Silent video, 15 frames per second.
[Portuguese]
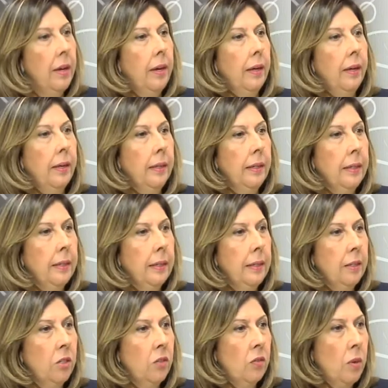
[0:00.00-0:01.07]

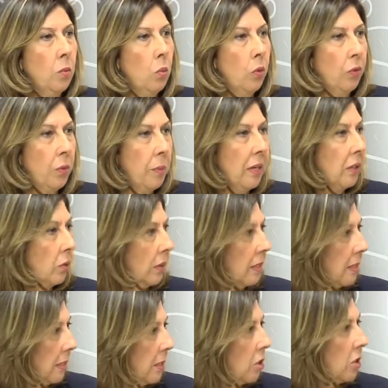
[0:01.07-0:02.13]
É, tivemos um movimento
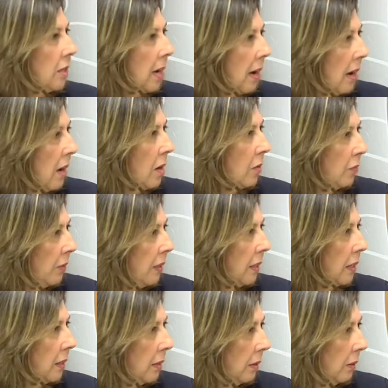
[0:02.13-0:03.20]
recente da
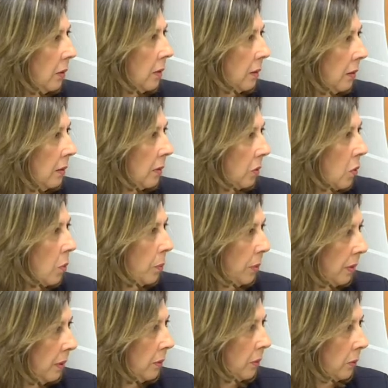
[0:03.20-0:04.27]
África, é da,
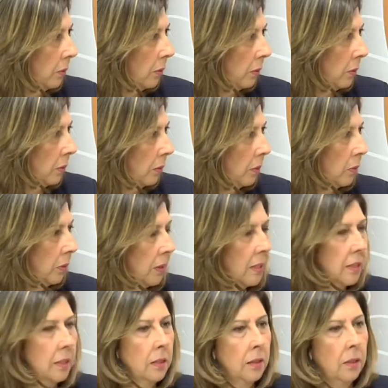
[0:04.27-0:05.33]
comprando Sim, o
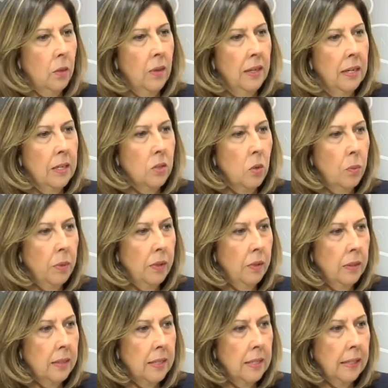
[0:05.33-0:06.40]
Nissan Guanais comprando
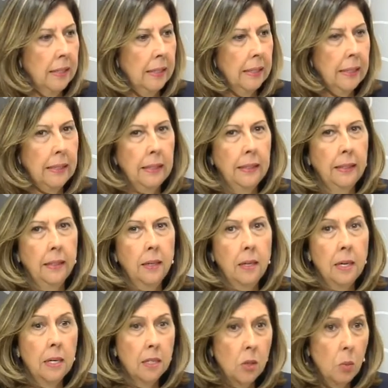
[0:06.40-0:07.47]
a CDN.
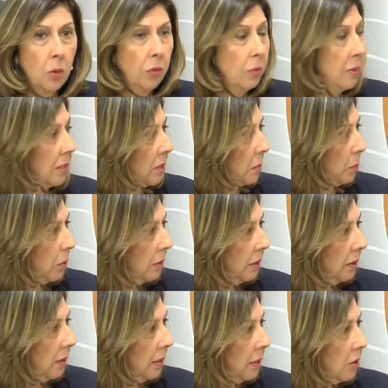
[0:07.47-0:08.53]
São movimentos
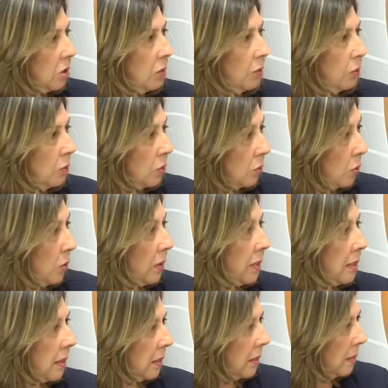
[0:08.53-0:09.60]
importantes de fusões,
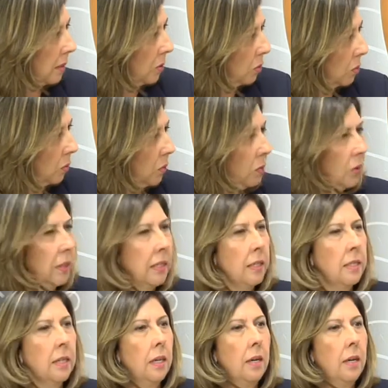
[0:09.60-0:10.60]
aquisições.